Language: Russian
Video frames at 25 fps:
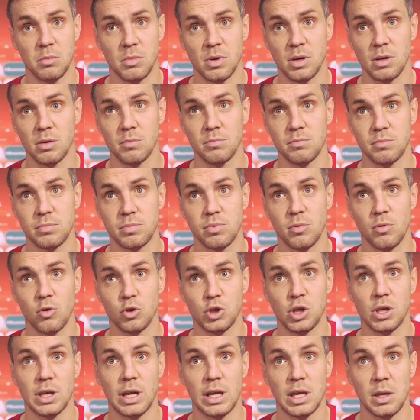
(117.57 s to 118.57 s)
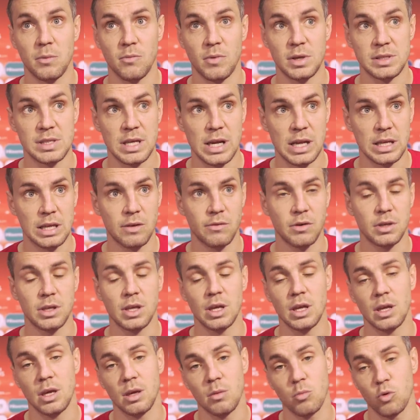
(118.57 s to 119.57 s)
Мы очень хотим вас
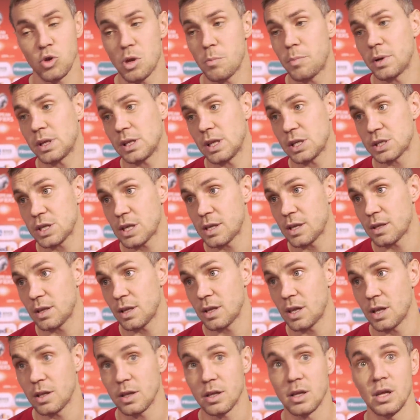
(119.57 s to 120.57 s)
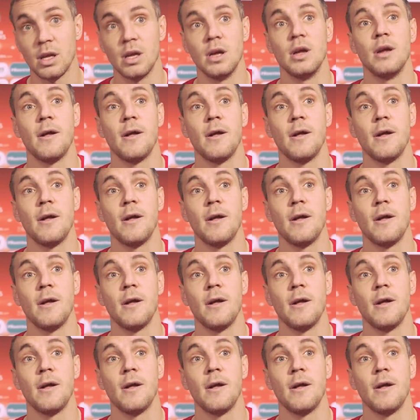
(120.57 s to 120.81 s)
радовать и будем продолжать это делать.